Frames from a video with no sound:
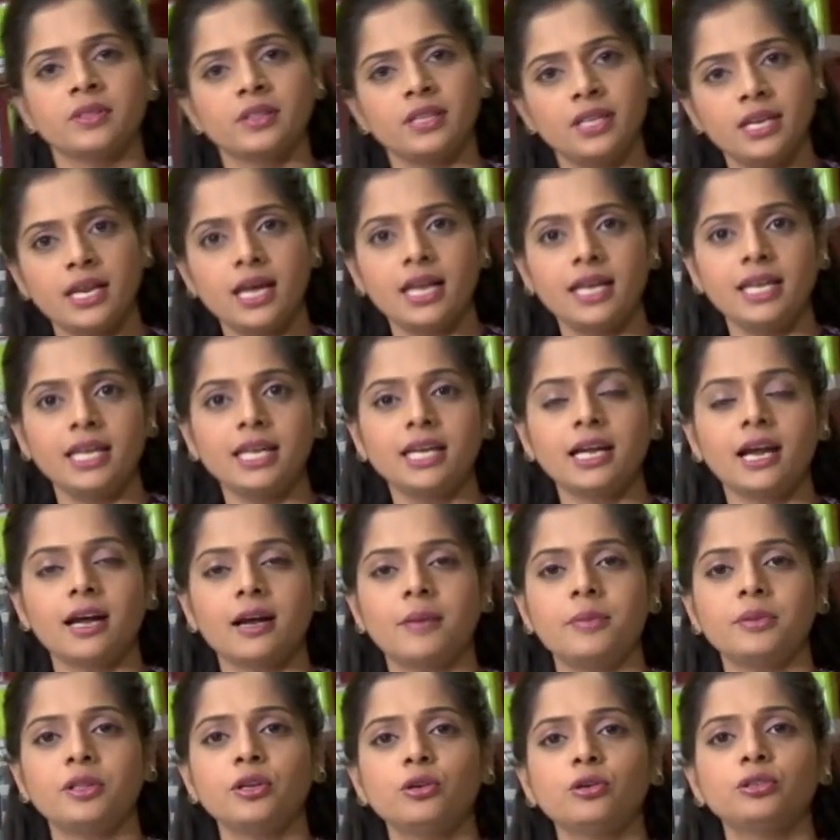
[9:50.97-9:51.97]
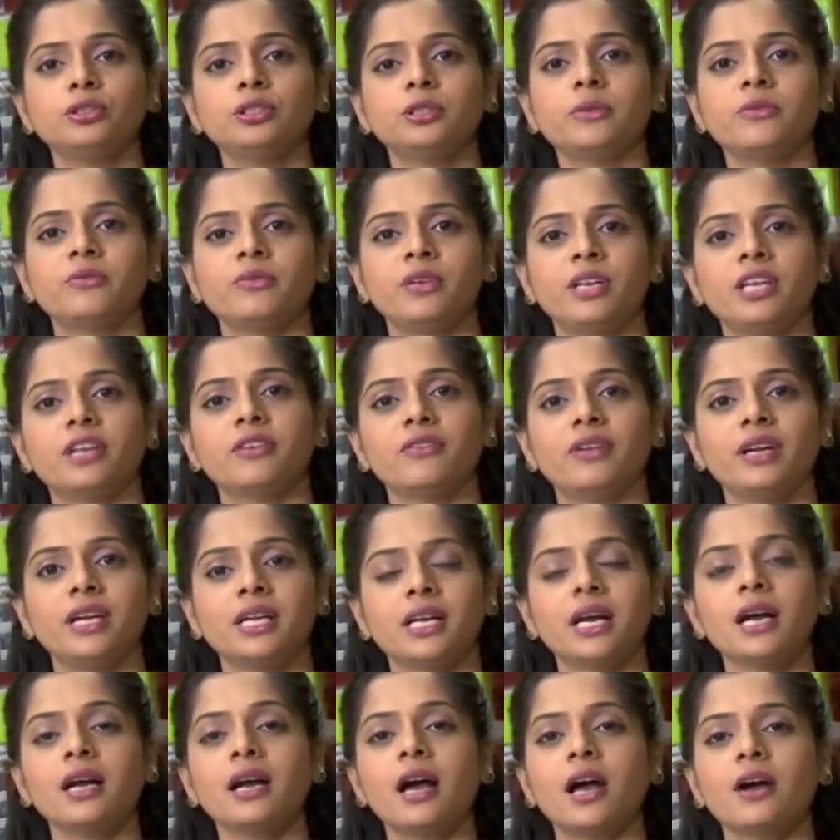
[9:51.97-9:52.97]
తినాలి కాకపోతే కొంచెం
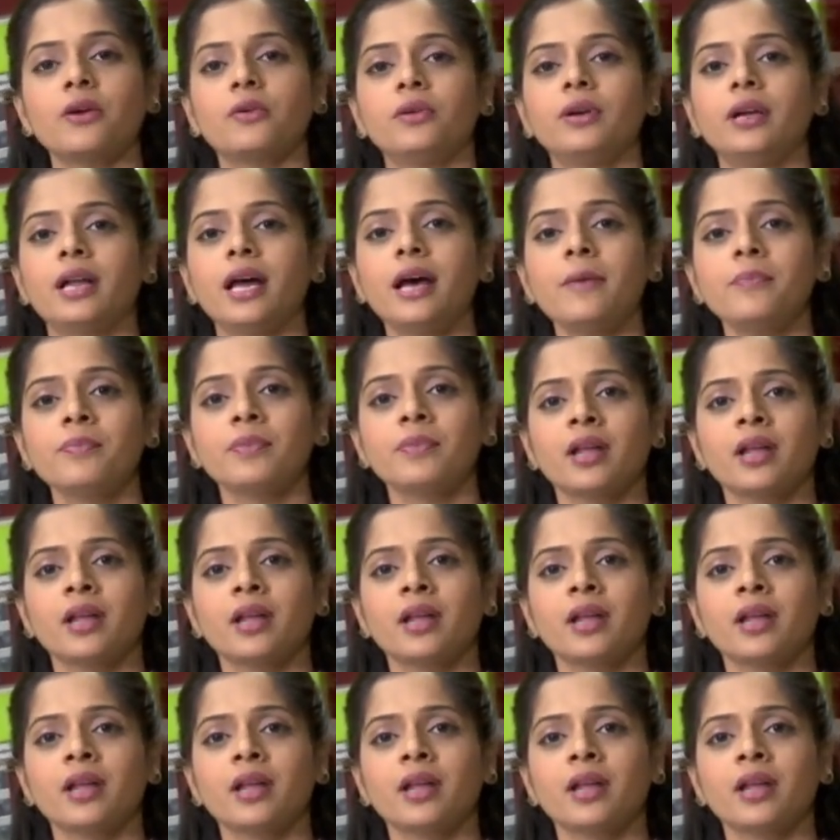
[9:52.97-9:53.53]
ఫ్రీక్వెంట్గా కాకుండా